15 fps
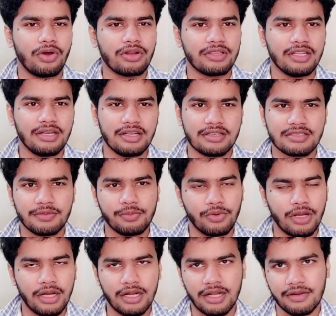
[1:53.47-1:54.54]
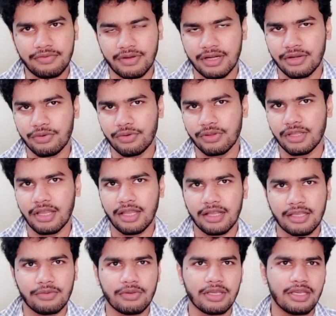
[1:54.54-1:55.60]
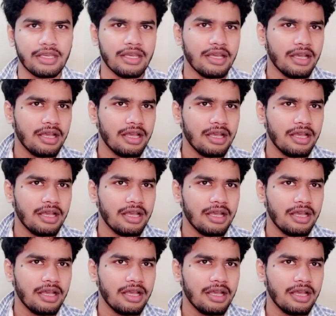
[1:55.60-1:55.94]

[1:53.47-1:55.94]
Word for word: नॉर्थ इंडियन से पूरा डिफरेंट होता है क्योंकि